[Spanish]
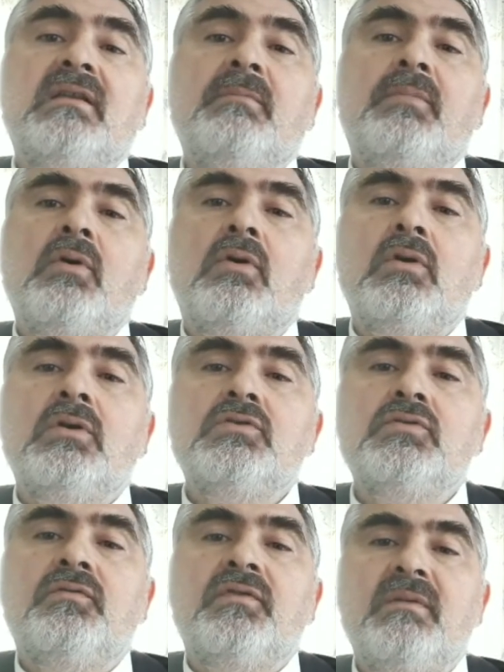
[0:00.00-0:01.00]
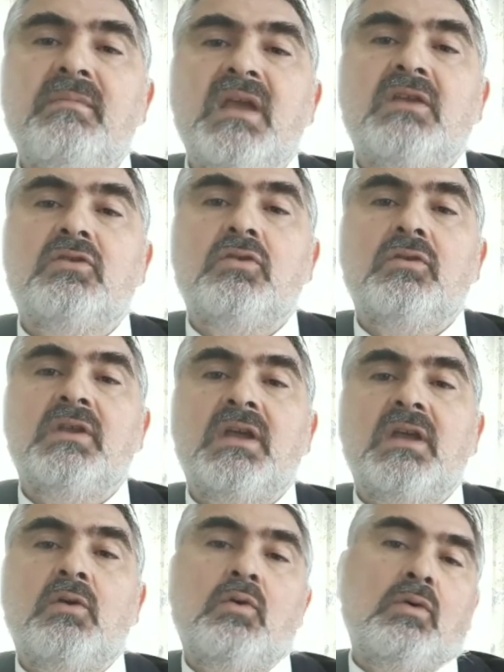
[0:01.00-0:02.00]
tampoco el sufrimiento
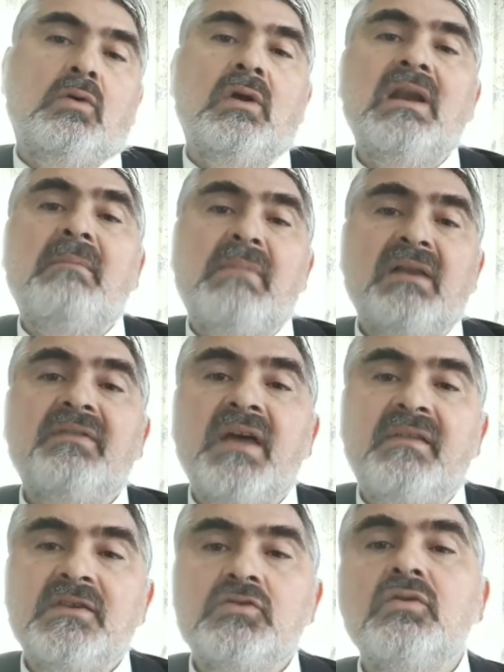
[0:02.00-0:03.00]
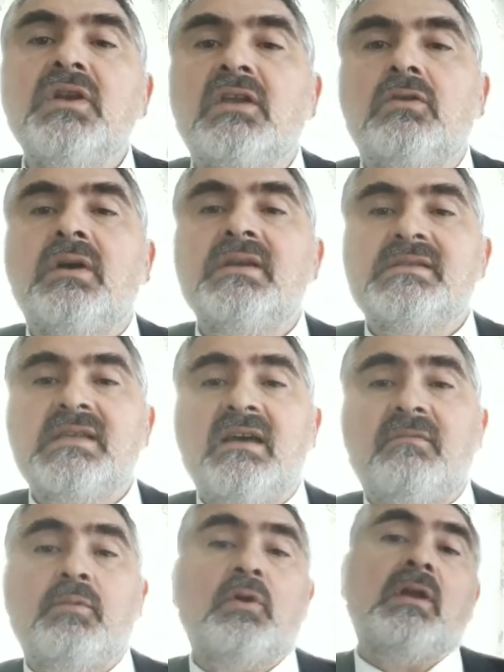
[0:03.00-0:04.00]
de o la maldad de su nieto
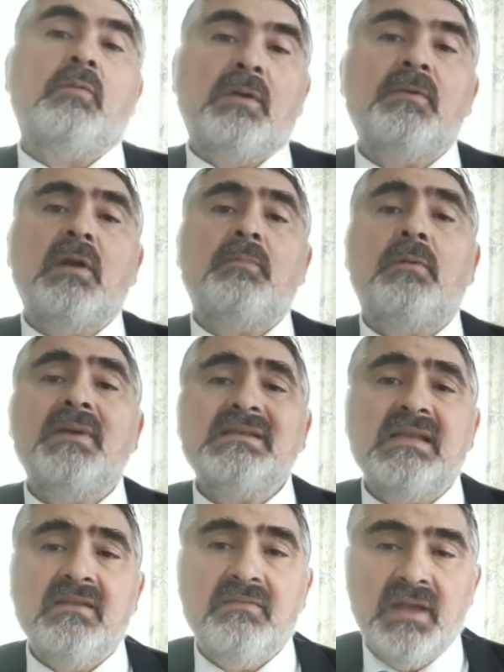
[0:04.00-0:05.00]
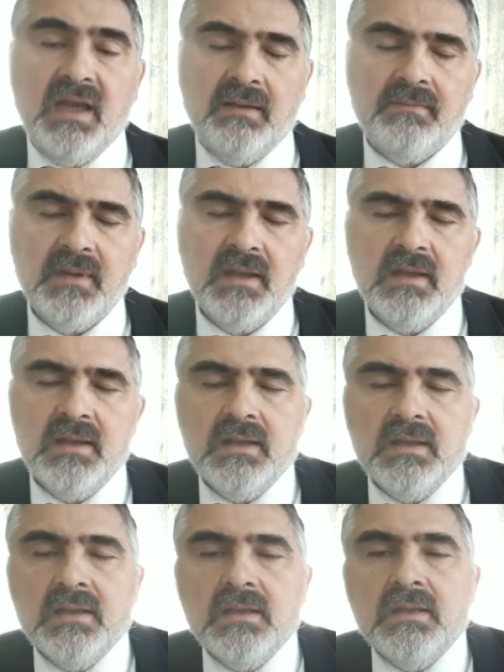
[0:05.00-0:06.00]
Esa. ¿Por qué? Porque había una promesa divina.
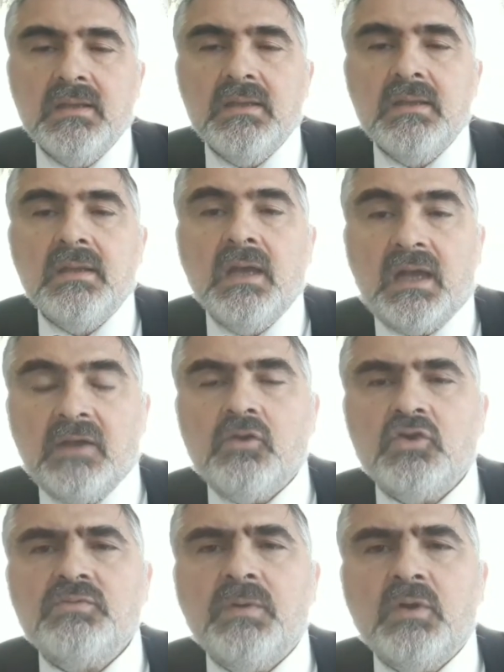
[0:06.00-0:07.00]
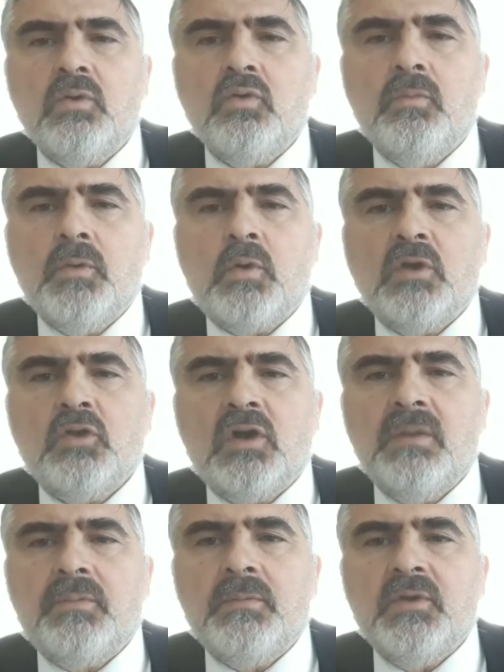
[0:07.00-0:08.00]
A Kadosh Baruj por cuanto que
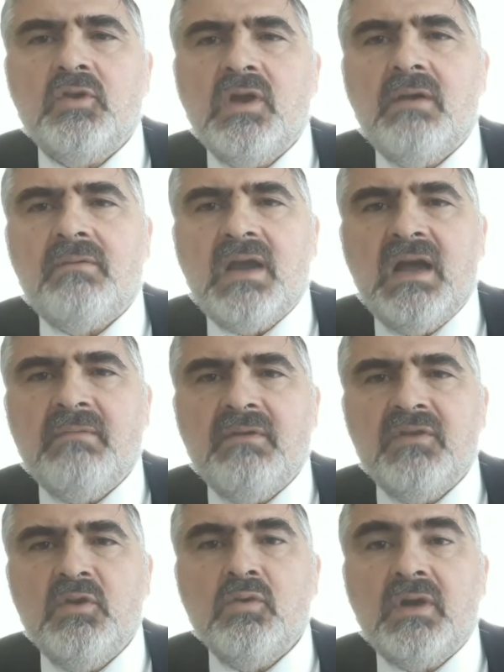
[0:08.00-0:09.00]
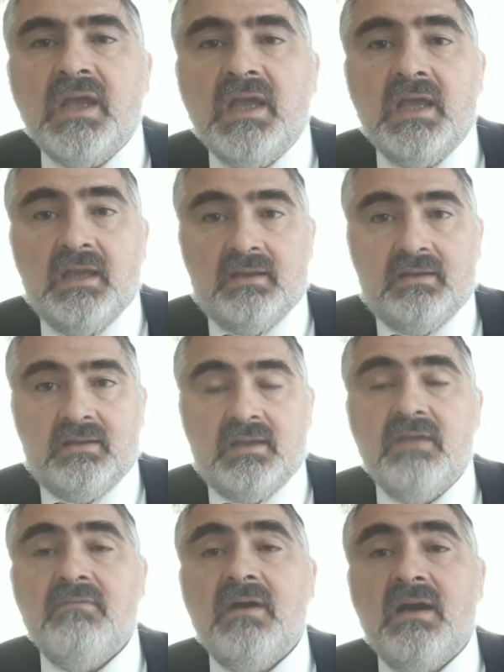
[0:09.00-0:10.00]
le prometió a Abraham Avinu que
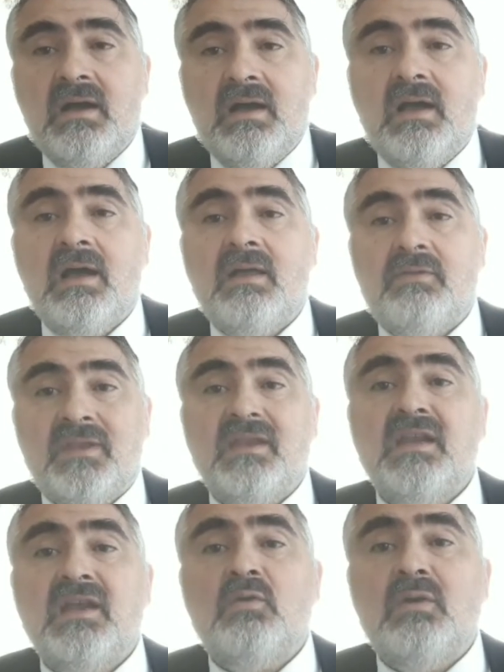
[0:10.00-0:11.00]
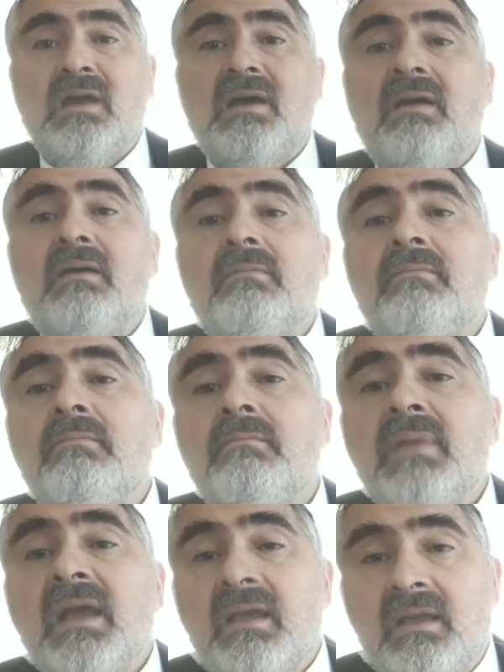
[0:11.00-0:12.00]
iba a tener una
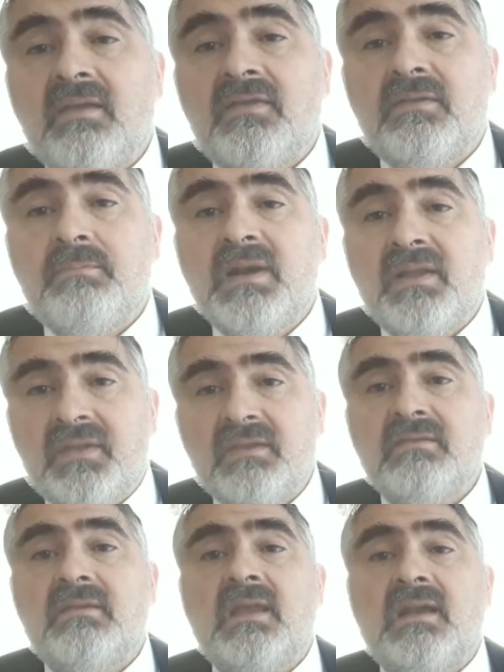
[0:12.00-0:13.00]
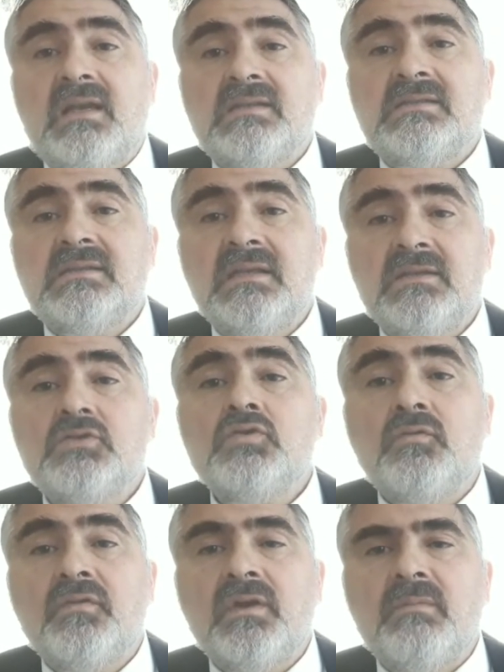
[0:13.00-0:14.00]
vejez placentera sin
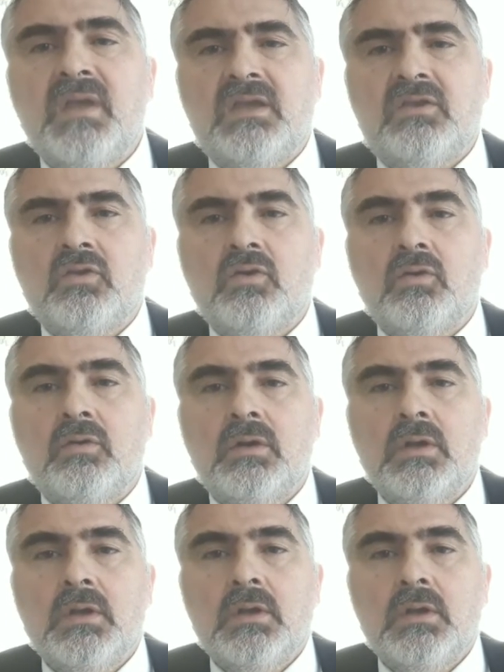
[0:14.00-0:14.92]
sufrimiento,